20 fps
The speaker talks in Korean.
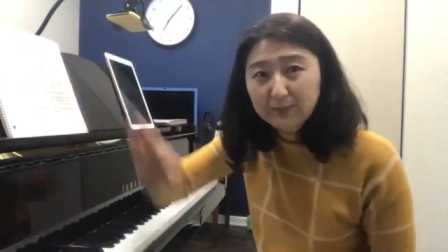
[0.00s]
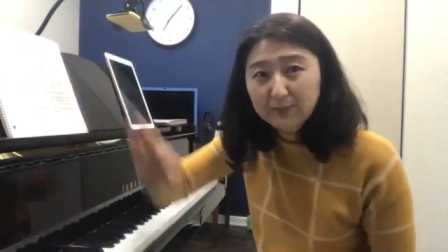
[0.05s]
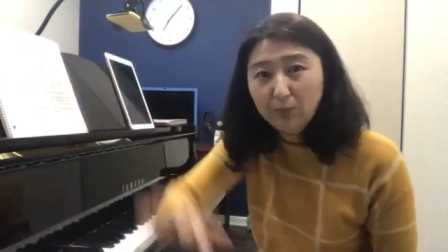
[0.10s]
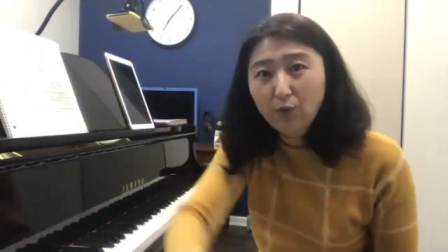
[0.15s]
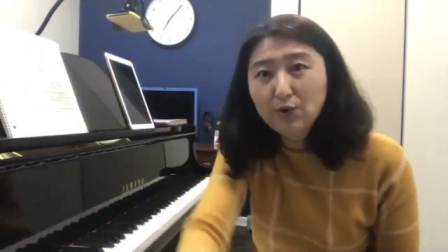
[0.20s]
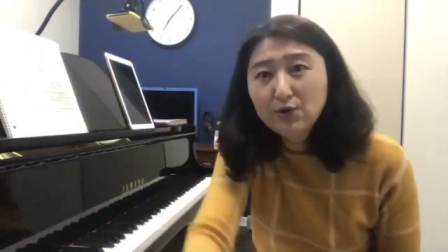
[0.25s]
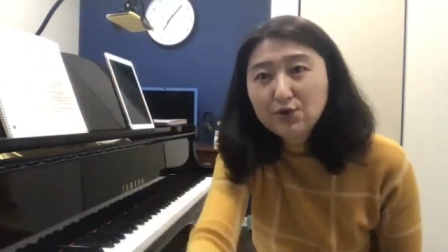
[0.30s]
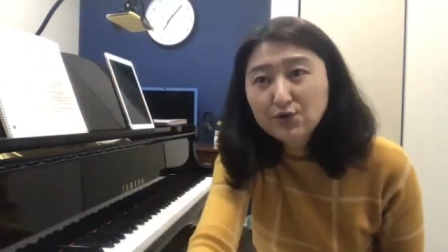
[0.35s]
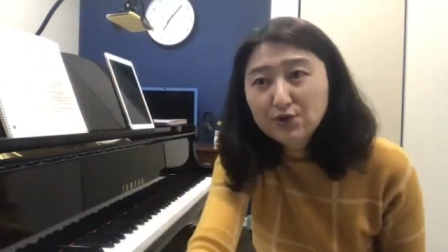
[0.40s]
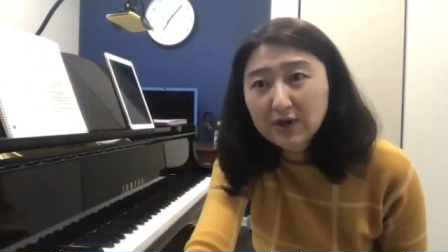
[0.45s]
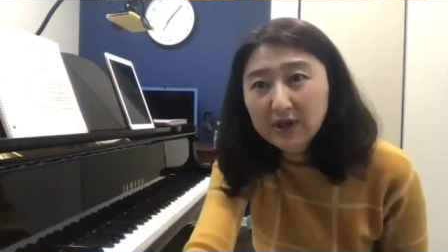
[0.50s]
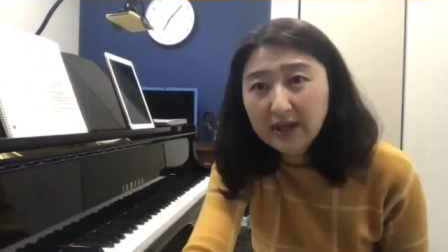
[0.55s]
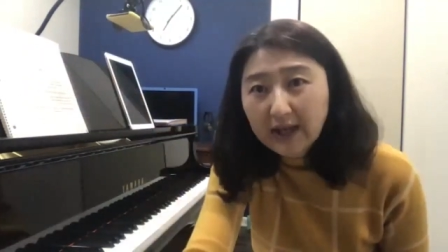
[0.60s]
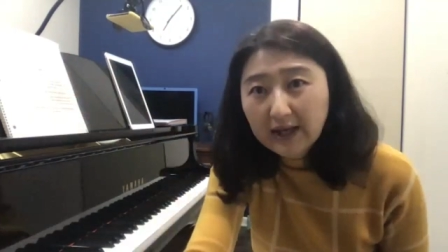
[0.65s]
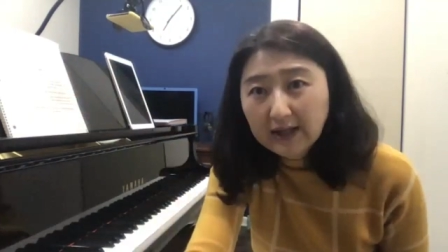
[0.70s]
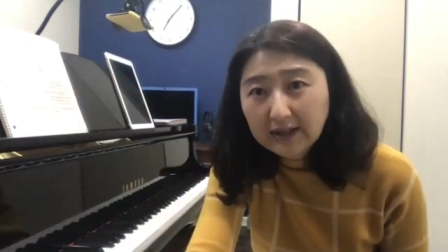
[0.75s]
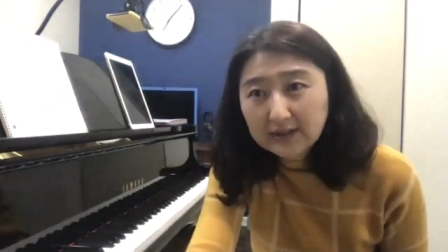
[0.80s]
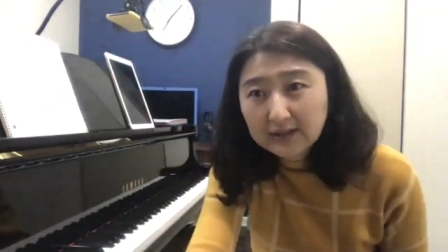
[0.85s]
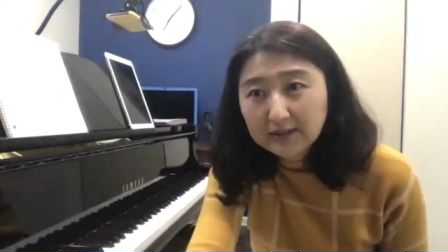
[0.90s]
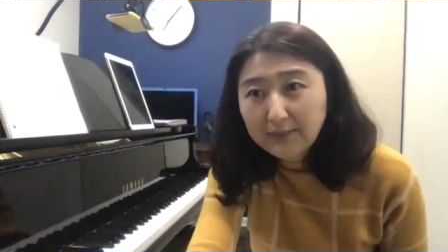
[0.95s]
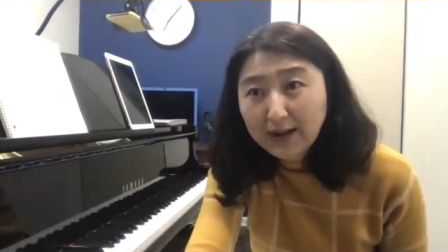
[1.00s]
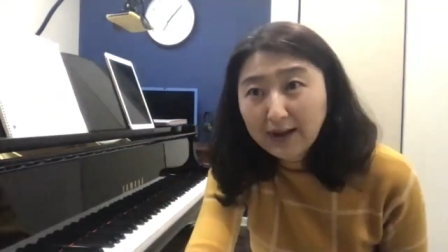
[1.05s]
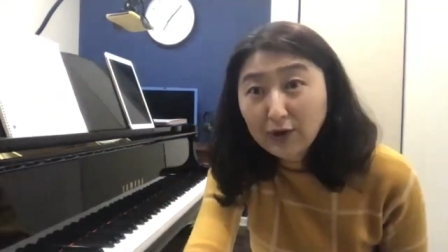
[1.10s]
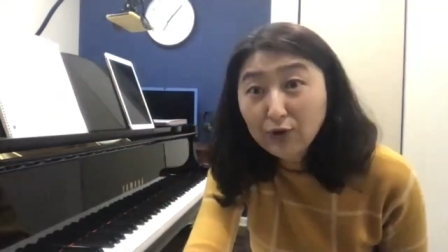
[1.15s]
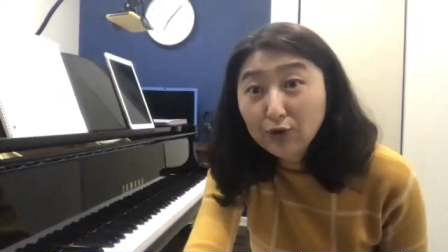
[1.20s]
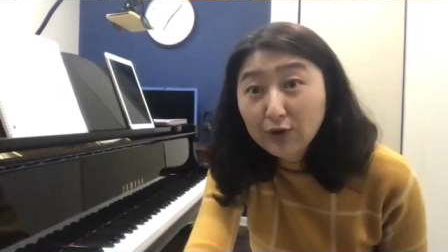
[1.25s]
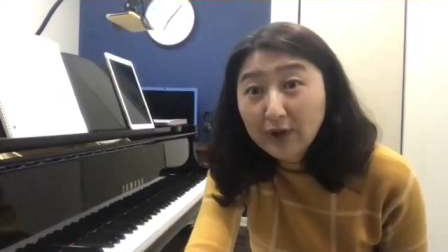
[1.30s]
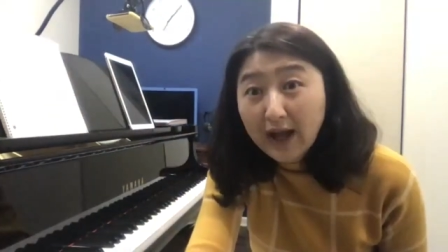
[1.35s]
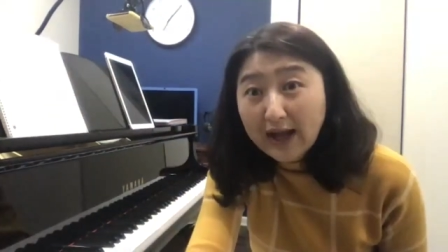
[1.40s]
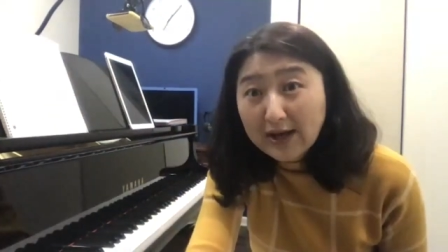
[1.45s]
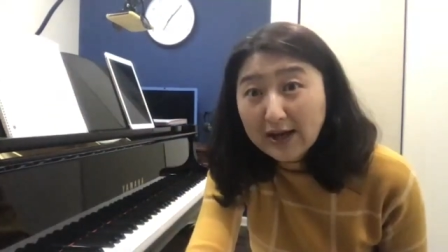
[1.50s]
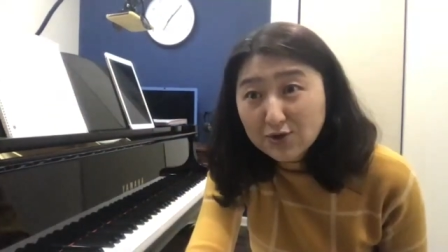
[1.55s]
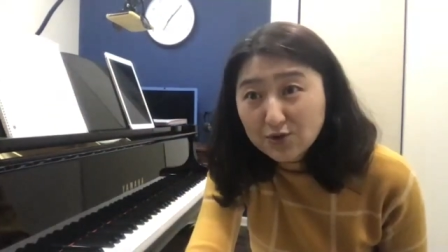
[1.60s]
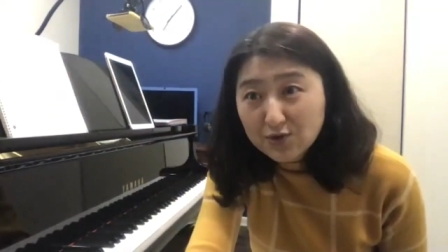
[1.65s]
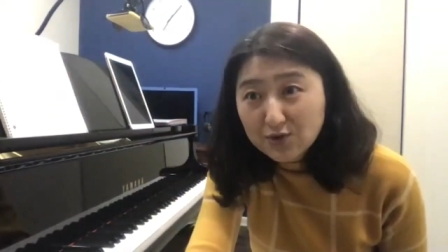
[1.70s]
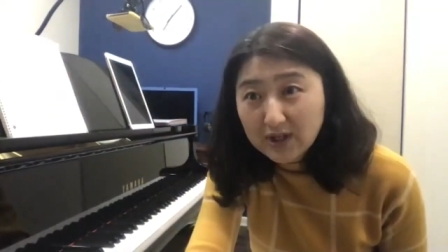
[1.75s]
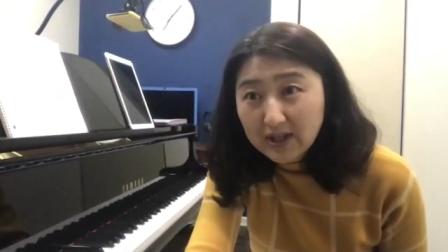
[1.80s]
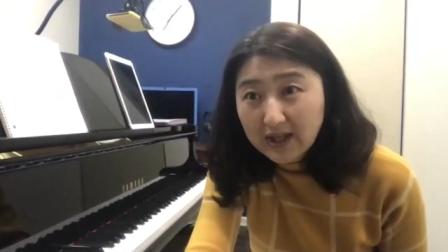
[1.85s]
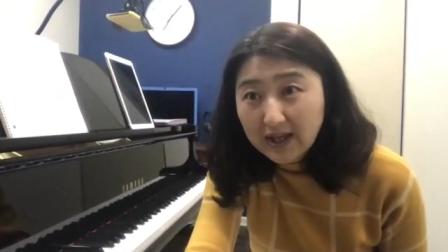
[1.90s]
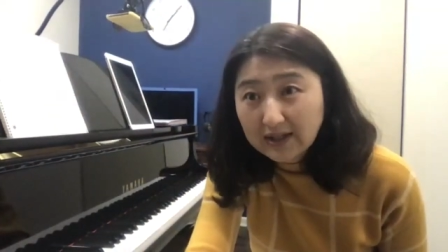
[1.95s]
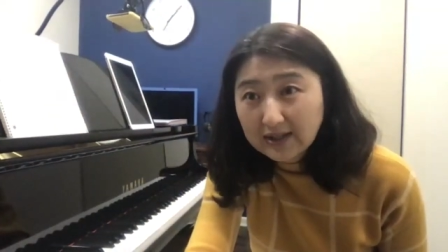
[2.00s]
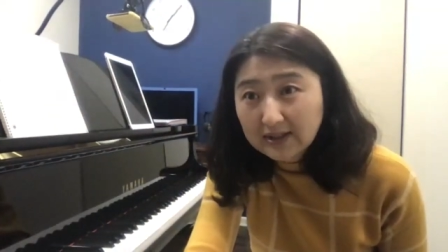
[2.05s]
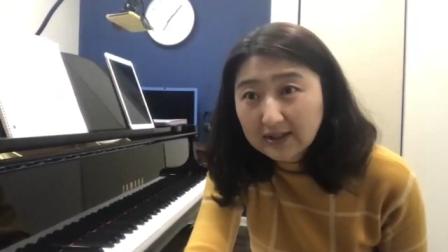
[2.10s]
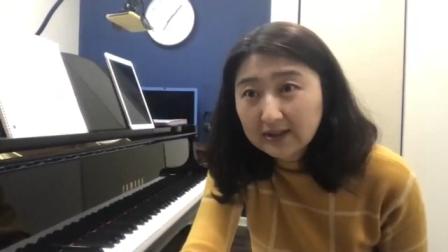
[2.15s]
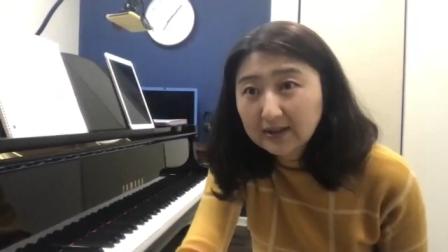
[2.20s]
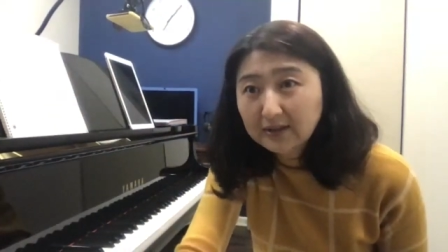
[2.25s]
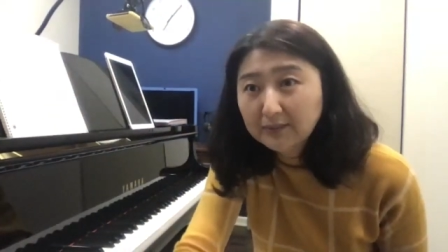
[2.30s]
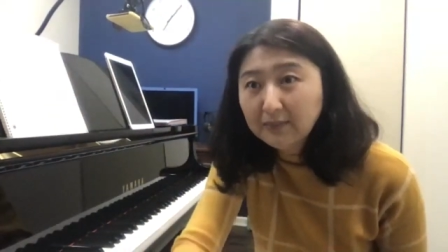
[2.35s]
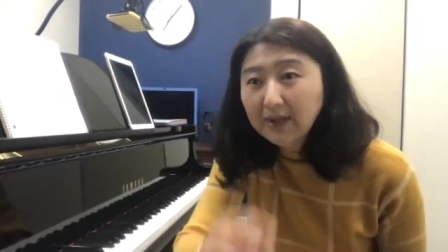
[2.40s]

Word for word: 보일 수 있게끔 한눈에 알 수 있게끔